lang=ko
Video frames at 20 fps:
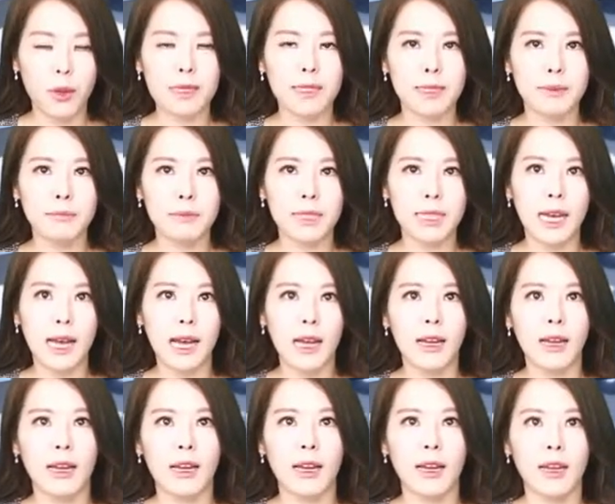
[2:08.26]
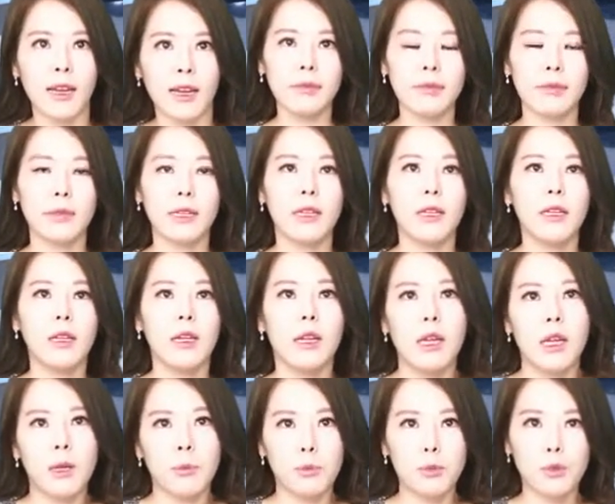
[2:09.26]
봤습니다.
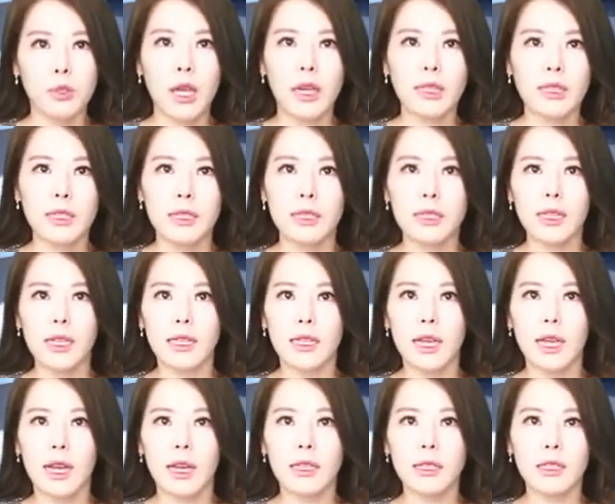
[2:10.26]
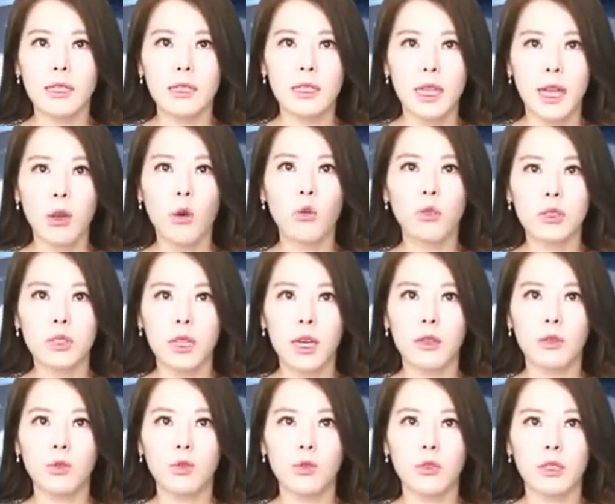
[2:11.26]
부당이득에 대한 내용을
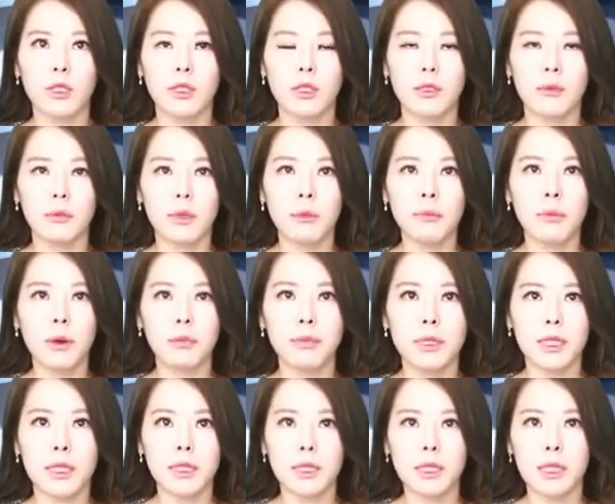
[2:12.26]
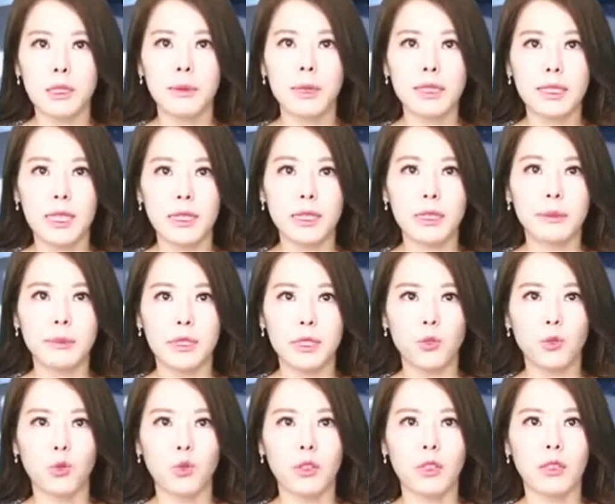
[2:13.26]
다루고 있는 민법
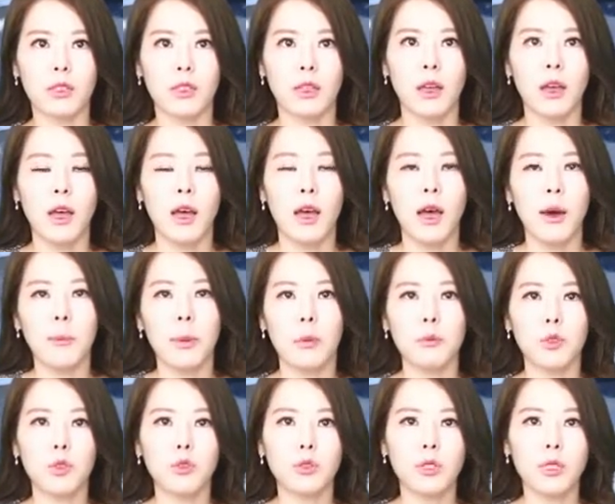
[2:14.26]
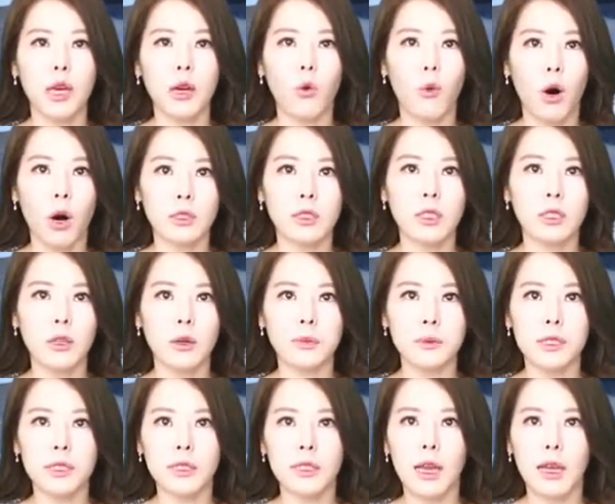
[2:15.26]
제741조는 법률상 원인
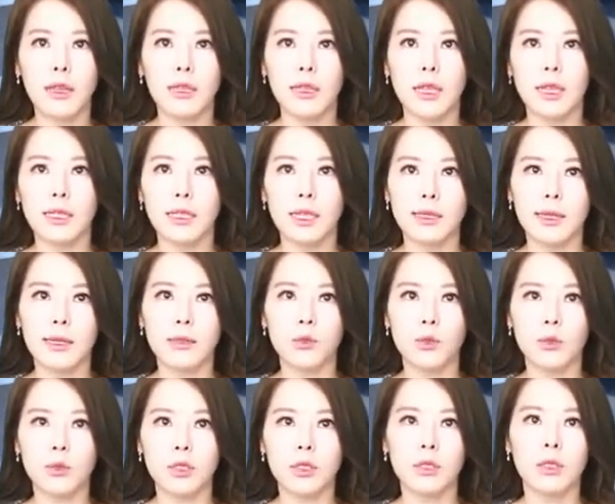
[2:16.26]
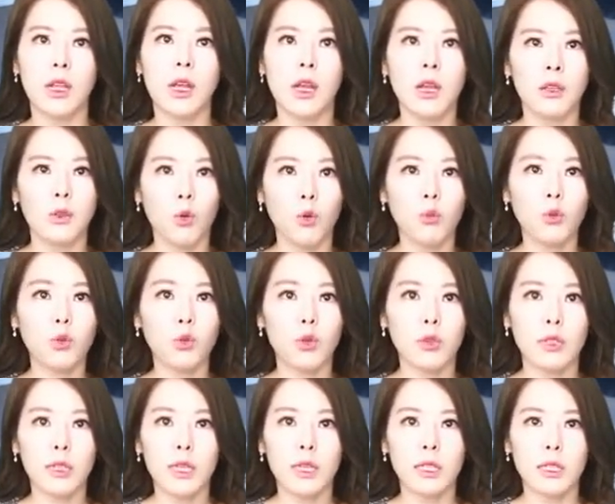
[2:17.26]
없이 타인의 재산 또는 노무로
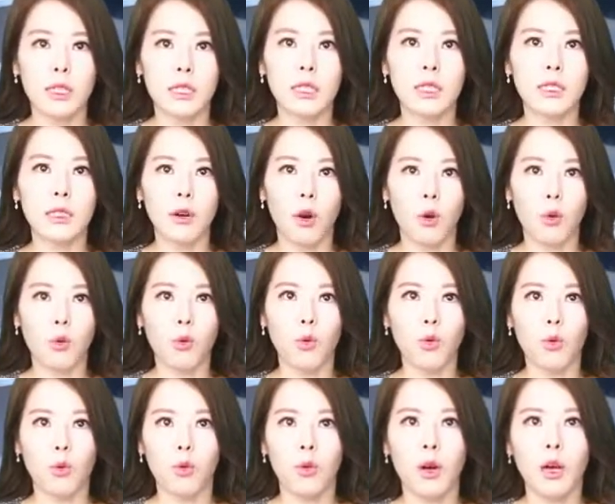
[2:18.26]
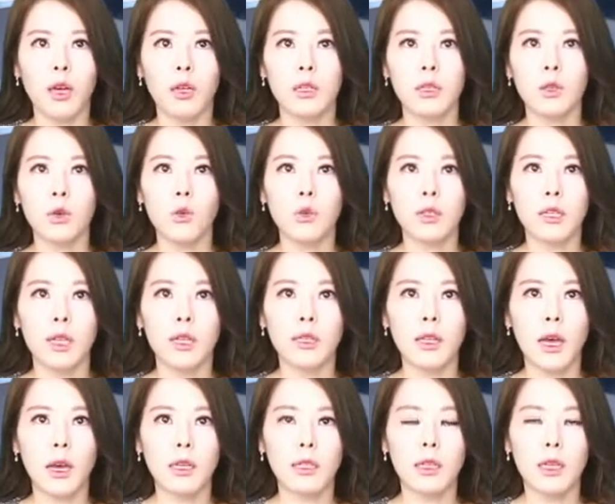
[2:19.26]
인해 이익을 얻고 그로 인해
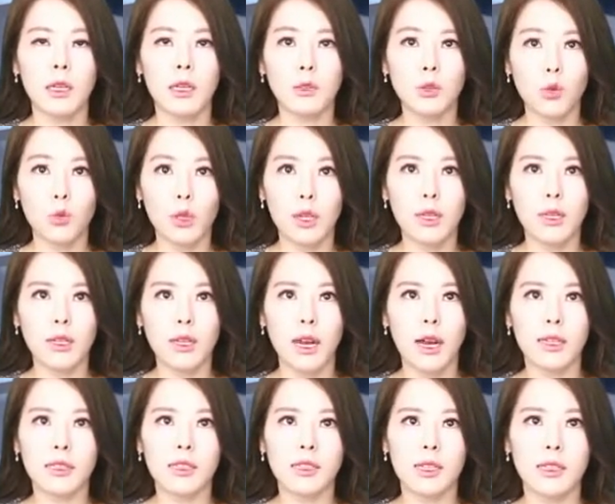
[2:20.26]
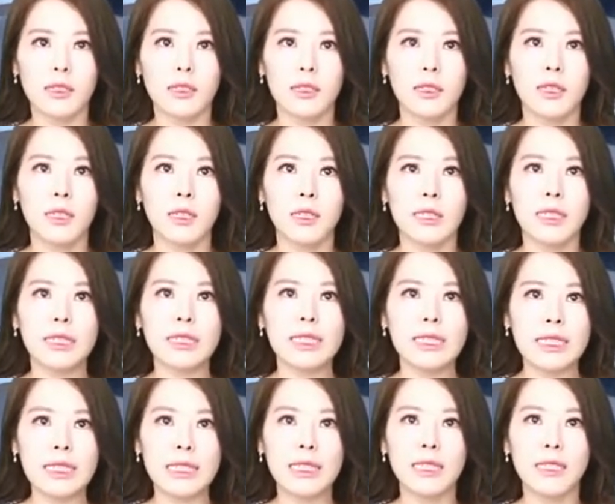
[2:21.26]
타인에게 손해를 가한 자는 그
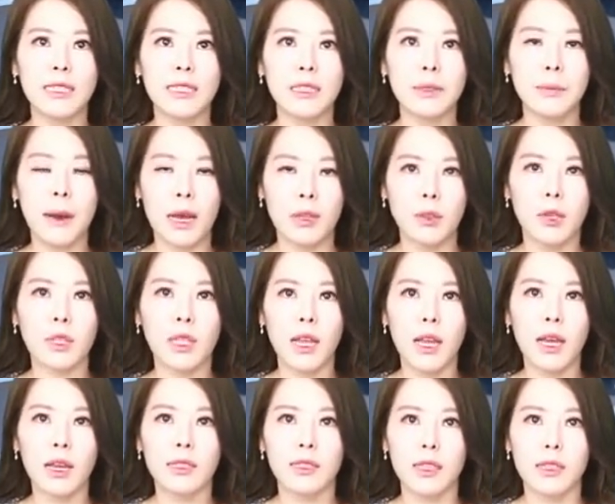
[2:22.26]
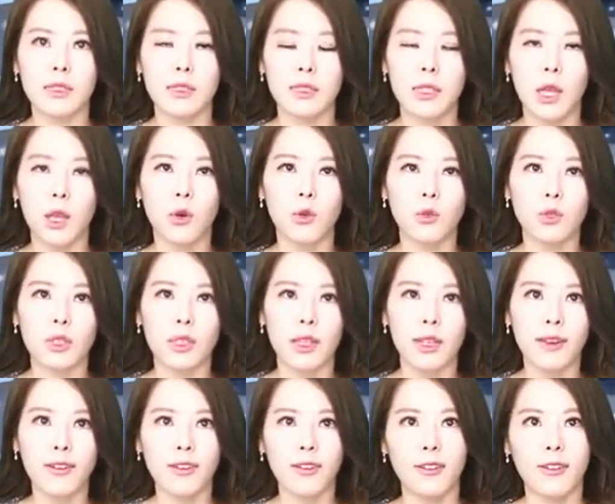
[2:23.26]
이익을 반환해야 한다는
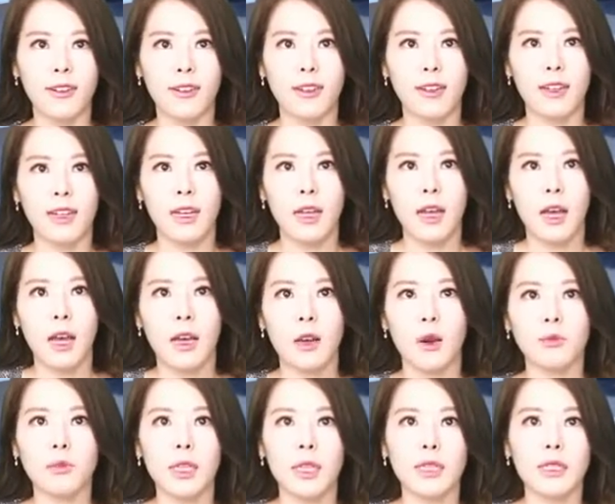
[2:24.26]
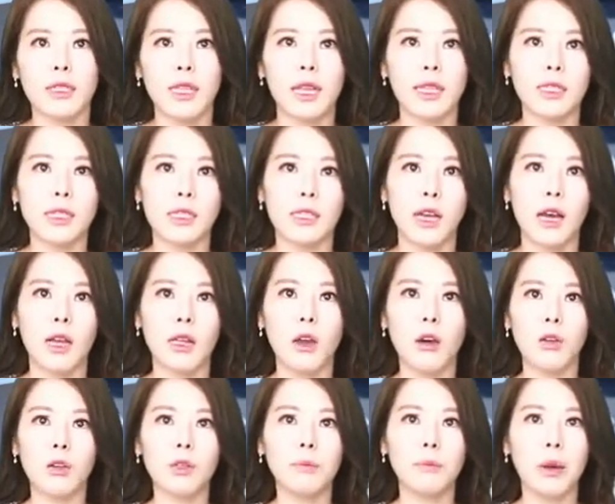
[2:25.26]
내용인데요. 검찰은 A씨가
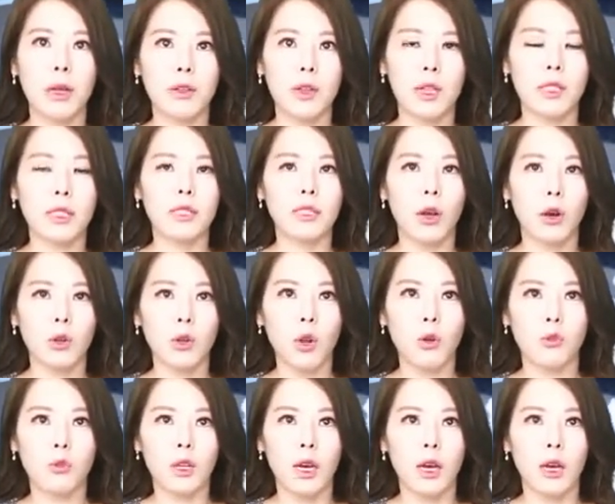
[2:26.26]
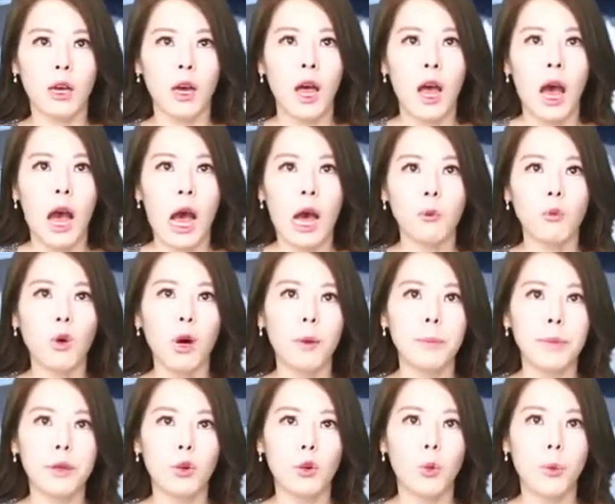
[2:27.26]
현금 반환은 어려우나
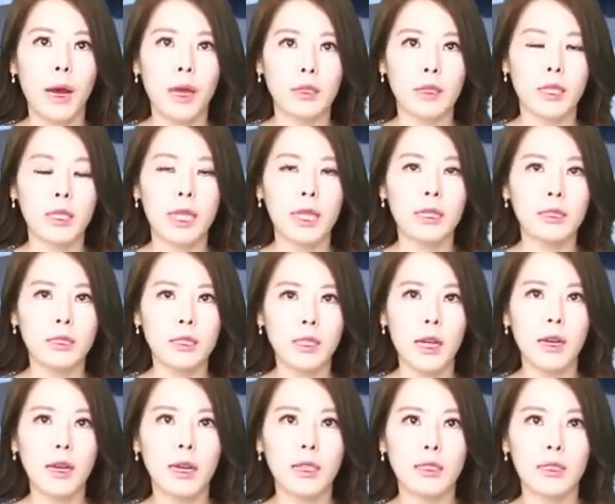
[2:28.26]
암호화폐로 반환할 의사가